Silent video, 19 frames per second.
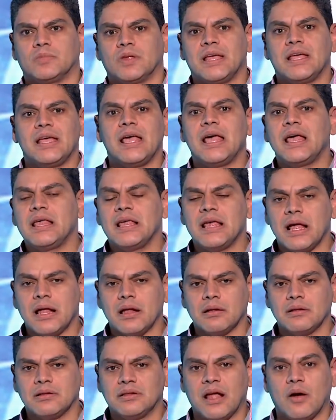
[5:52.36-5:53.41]
ايه هي
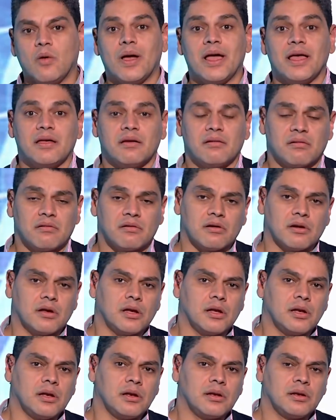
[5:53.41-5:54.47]
دوائر
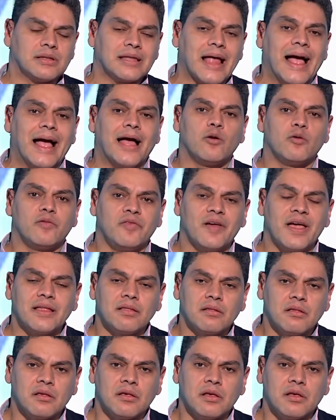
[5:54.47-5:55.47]
التحالفات